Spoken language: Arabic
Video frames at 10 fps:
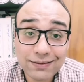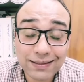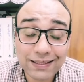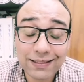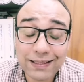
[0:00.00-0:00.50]

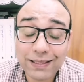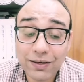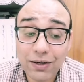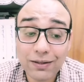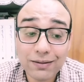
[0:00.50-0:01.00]

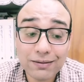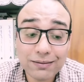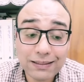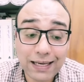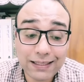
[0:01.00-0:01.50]
لإجراء
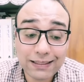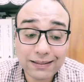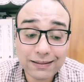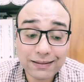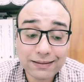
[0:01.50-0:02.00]
يعني
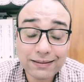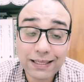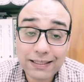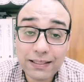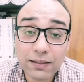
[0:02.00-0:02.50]

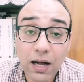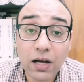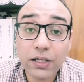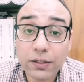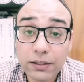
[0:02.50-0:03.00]
تغيير
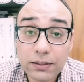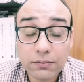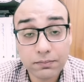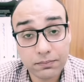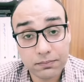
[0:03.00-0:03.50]
حقيقي
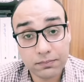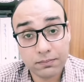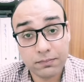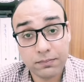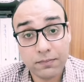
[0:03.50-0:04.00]

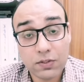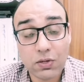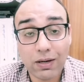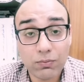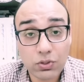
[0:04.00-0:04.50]

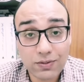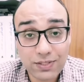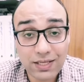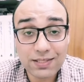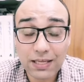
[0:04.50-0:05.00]
سواء على المستوى
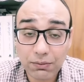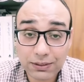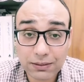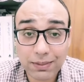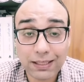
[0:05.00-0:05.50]
السياسي أو
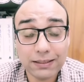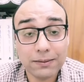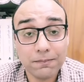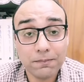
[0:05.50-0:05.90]
الاجتماعي